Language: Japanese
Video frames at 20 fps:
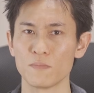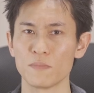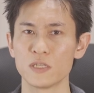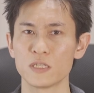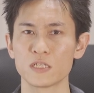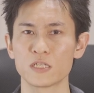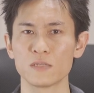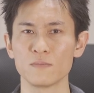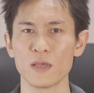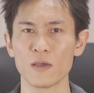
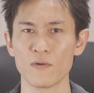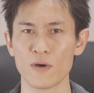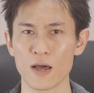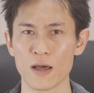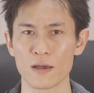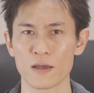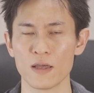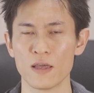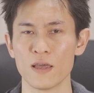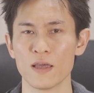3つ目
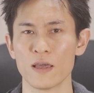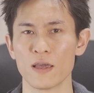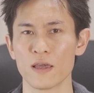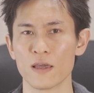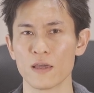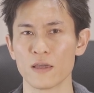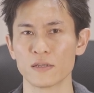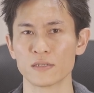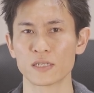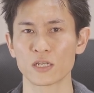は
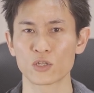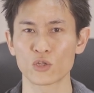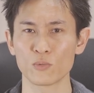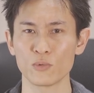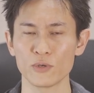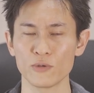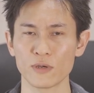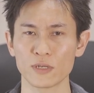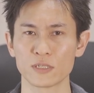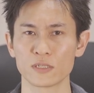
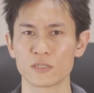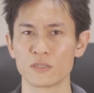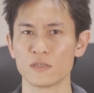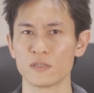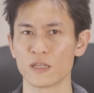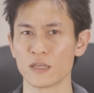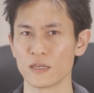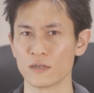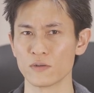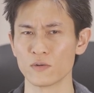ZV-1 につい
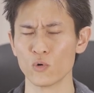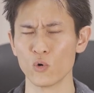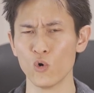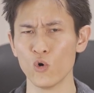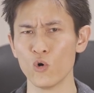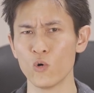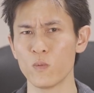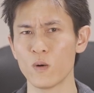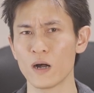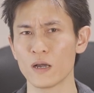ている
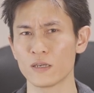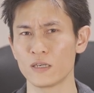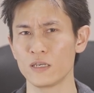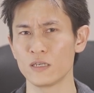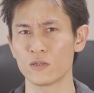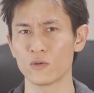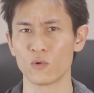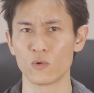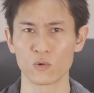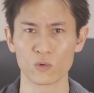
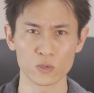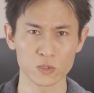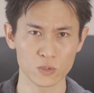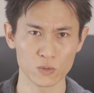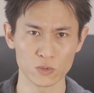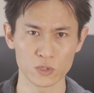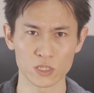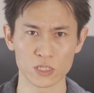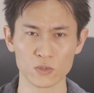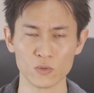オーバーヒート保護
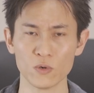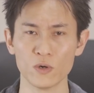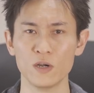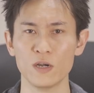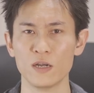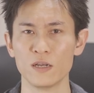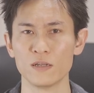装置を、